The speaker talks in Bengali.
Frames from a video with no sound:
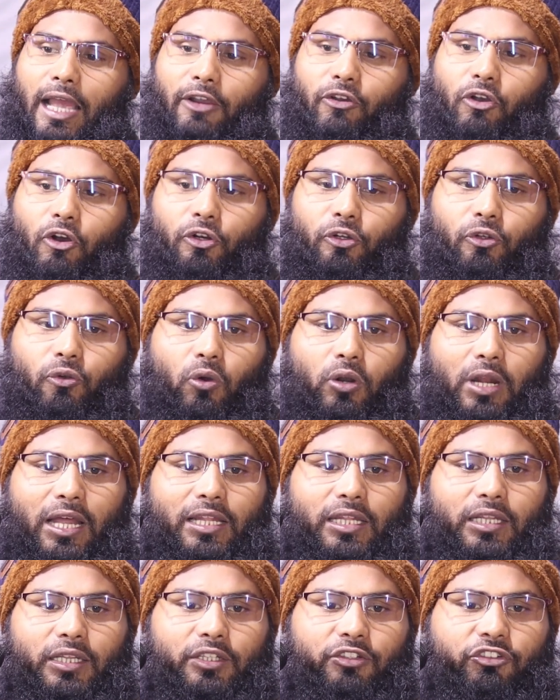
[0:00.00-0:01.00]
এখন
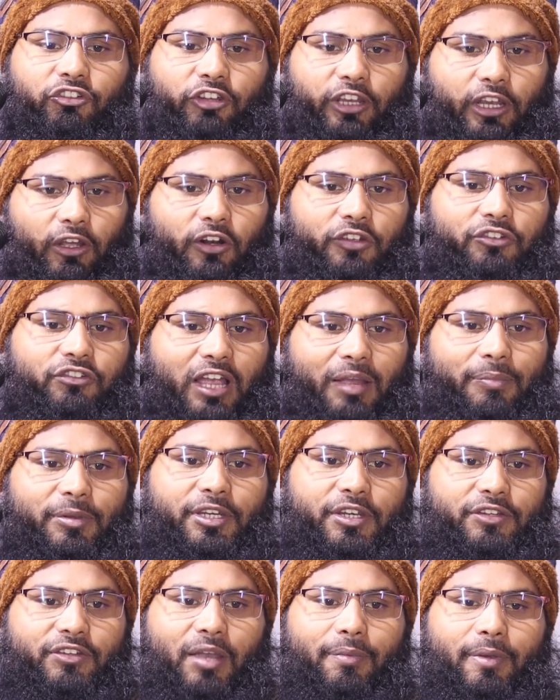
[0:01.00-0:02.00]
কোরআন শেখানো
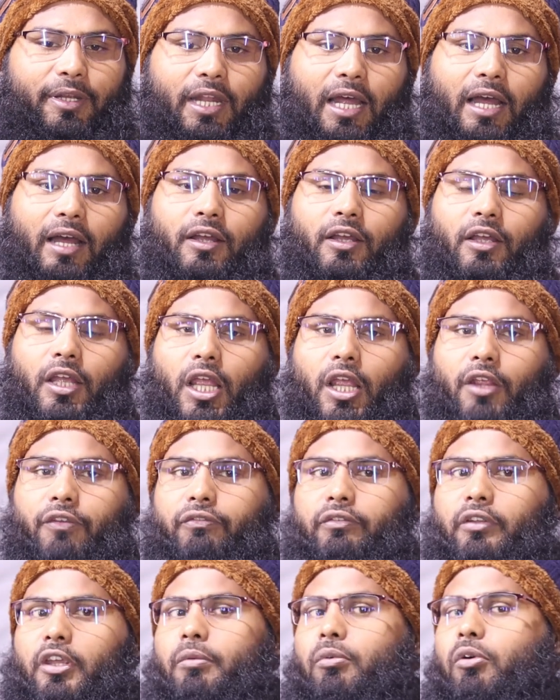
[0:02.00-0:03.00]
যাবে কি যাবে না
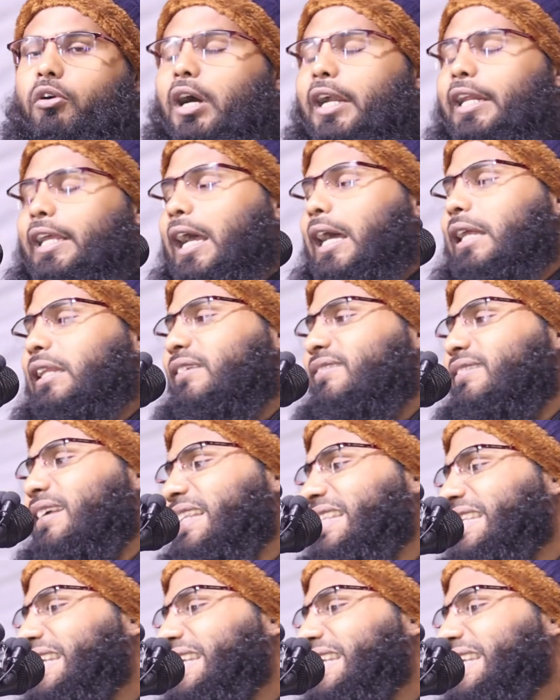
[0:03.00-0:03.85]
সই বুখারি হাদিস না